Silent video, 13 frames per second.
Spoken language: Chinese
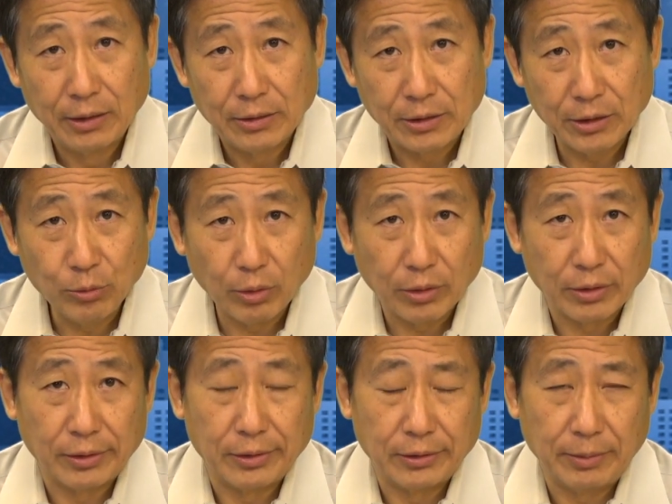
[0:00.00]
经
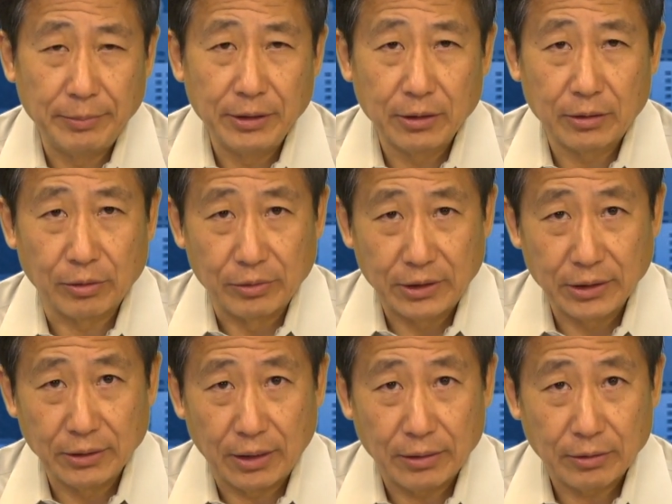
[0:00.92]
过人们的统
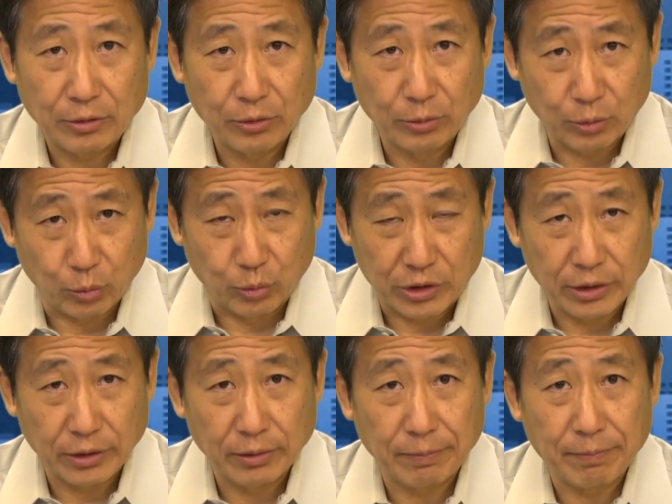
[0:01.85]
计呢，就是堵
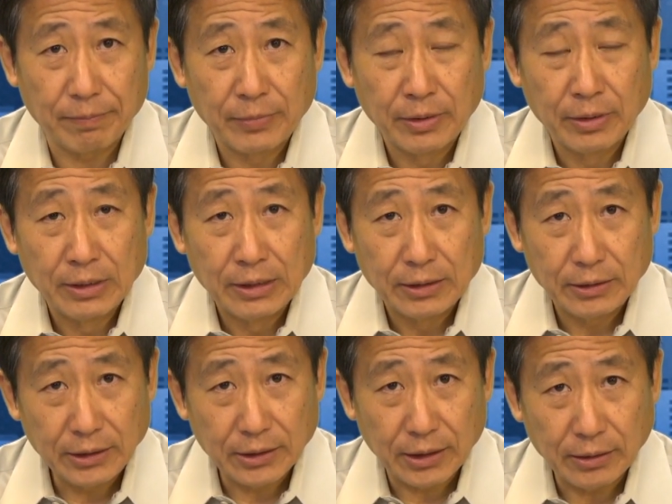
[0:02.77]
车
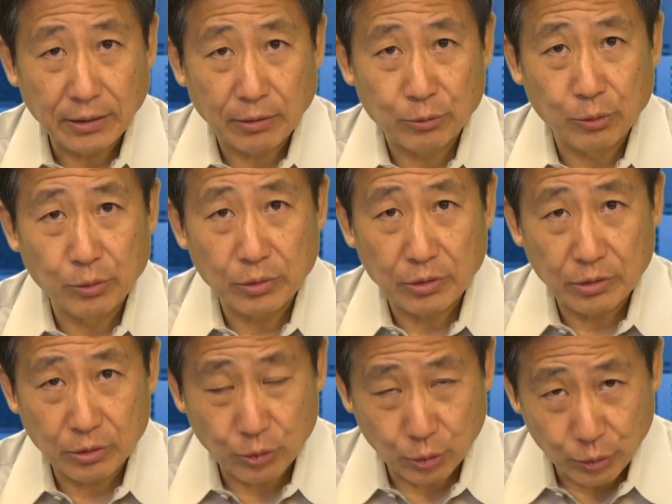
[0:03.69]
一天当中
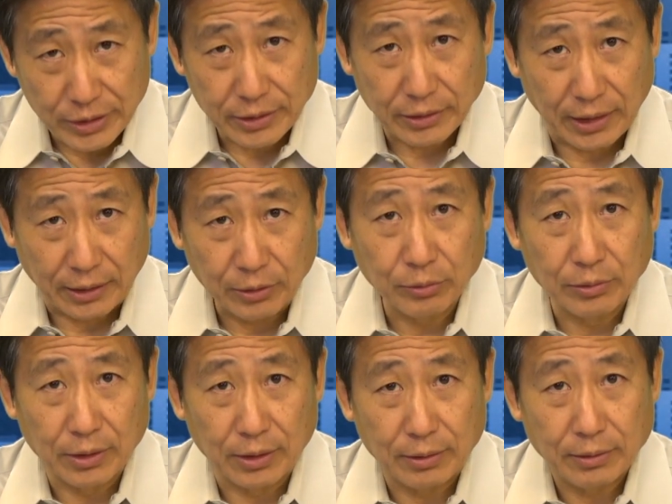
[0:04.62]
最严
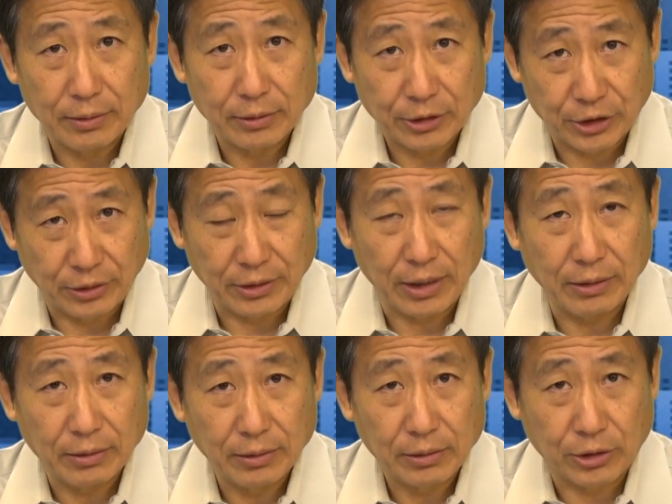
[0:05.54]
重的时
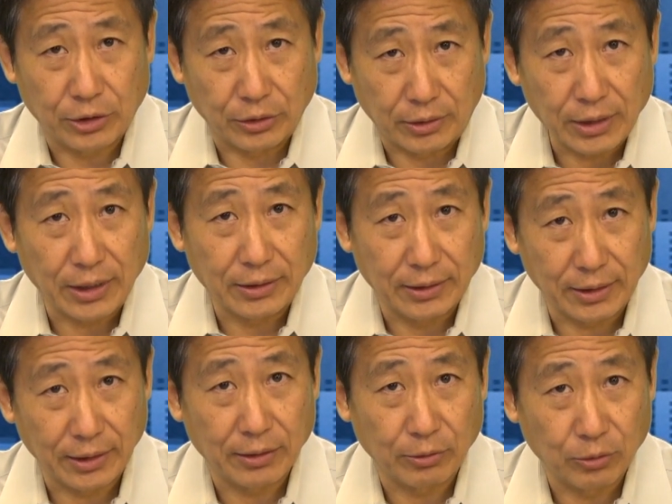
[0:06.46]
间，只占一
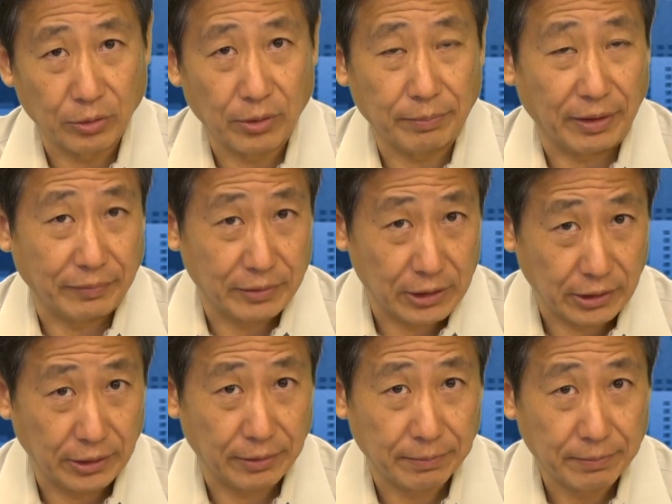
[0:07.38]
天当中的百分之
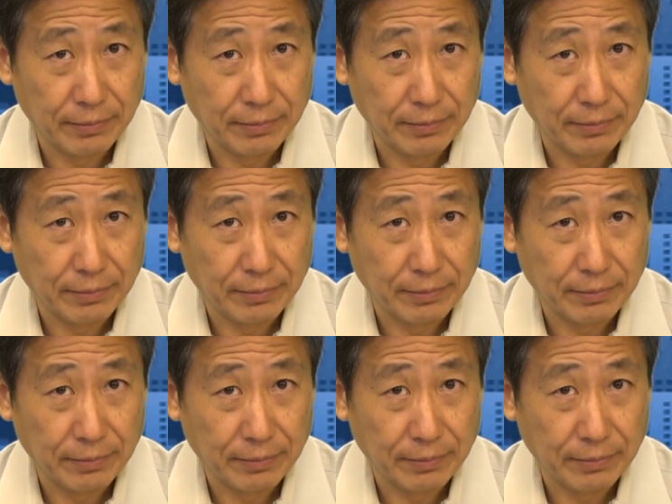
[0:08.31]
一。